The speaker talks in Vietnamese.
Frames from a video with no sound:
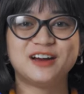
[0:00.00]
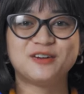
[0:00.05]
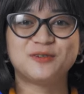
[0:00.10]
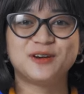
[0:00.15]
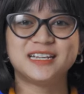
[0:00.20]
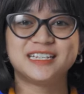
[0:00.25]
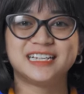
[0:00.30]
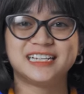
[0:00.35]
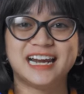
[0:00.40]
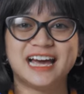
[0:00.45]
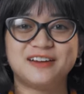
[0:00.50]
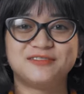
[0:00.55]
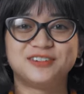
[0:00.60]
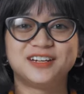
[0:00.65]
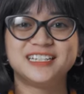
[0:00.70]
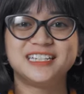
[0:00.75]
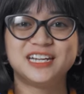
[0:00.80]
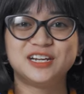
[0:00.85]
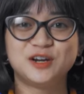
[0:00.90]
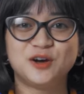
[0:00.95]
đã quay trở lại
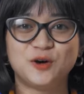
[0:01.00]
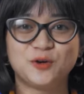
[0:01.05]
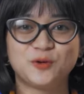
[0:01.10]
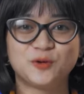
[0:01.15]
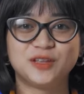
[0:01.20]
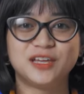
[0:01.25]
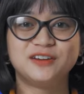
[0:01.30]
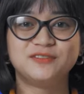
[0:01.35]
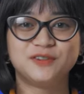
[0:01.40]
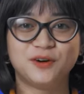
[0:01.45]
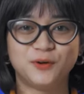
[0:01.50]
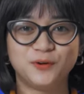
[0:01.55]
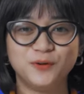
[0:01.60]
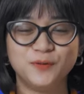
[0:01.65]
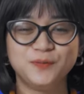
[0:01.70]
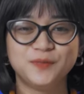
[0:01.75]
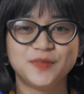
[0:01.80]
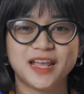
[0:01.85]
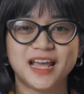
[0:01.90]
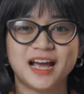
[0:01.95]
với channel của Thiên
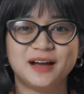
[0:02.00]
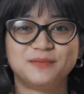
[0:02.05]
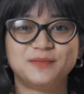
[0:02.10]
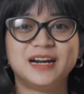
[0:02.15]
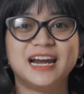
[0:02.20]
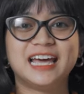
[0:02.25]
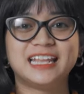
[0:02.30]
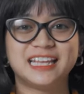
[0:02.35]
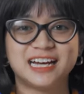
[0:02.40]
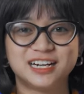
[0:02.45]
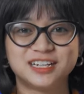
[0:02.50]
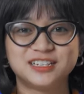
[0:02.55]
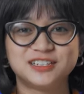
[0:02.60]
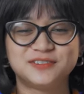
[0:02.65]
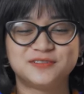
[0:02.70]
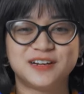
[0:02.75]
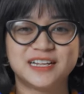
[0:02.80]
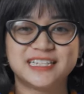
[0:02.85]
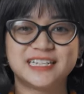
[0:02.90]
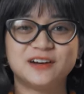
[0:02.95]
Vũ mình là
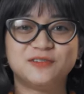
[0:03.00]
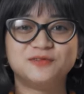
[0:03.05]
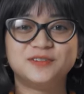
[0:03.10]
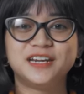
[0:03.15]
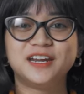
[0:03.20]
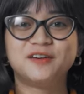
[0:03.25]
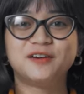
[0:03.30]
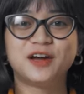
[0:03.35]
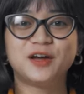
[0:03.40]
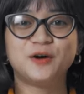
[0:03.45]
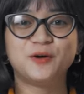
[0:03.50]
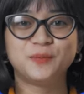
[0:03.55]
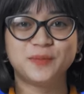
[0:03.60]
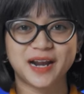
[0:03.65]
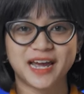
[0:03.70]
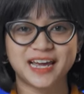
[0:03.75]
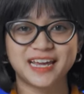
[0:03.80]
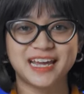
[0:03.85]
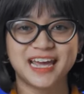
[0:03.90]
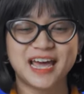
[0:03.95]
Thư và trong video ngày
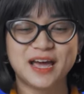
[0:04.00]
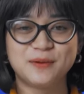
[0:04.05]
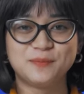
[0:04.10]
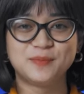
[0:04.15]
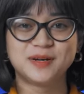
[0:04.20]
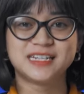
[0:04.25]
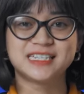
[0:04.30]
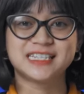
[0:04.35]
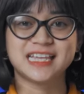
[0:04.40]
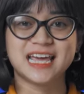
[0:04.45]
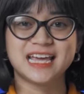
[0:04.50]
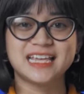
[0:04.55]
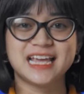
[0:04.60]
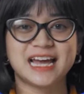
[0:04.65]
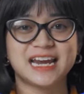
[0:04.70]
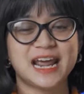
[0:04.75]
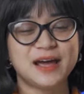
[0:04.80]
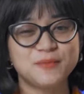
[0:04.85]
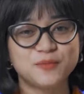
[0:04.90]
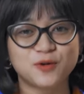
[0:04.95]
hôm nay mình sẽ
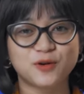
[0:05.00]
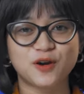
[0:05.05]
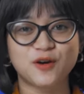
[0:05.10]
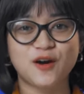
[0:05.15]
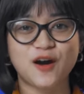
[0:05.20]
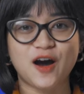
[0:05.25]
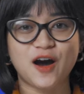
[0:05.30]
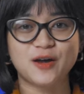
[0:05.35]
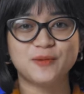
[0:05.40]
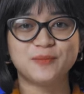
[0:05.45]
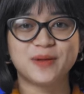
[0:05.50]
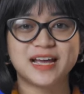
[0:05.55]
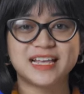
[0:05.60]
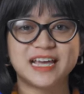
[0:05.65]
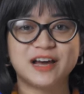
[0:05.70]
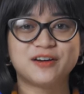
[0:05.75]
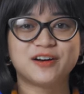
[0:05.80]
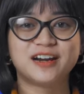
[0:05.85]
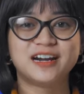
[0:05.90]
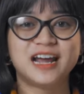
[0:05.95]
giải đáp một câu hỏi mà
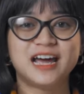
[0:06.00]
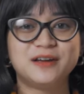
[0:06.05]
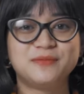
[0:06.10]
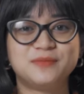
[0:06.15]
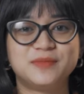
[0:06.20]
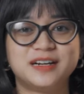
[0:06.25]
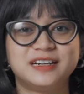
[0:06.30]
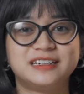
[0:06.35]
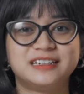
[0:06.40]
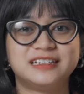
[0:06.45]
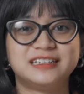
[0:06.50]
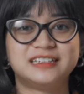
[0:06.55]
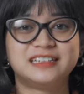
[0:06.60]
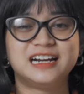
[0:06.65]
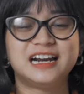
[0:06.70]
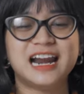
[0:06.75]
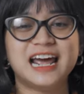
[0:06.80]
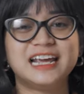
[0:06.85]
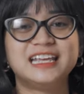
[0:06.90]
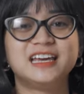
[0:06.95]
dạo gần đây
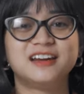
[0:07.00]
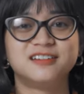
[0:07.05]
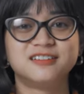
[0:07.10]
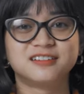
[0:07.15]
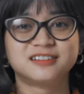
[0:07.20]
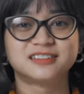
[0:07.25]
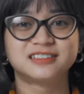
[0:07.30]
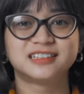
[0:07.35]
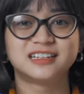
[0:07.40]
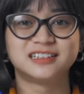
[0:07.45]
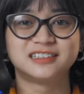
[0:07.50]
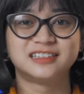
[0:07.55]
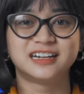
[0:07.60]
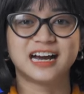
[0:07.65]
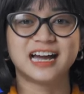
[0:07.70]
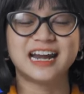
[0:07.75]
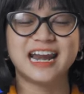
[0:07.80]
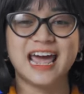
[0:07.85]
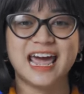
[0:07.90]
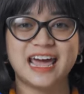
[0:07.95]
mình rất hay nhận được
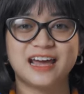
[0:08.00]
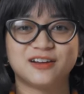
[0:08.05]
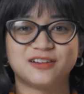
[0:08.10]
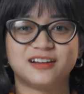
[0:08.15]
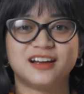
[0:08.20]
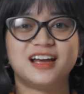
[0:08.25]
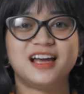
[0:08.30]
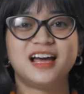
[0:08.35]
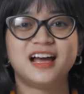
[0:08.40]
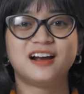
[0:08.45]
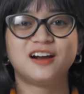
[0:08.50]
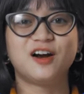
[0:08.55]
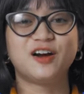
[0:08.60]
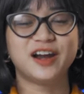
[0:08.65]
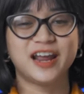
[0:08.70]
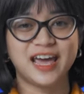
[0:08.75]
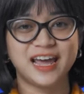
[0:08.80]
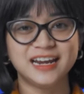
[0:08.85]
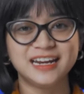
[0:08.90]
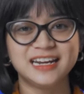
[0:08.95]
từ khách hàng
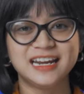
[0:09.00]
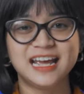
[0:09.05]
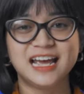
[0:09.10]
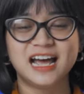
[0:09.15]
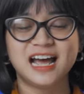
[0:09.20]
gọi đến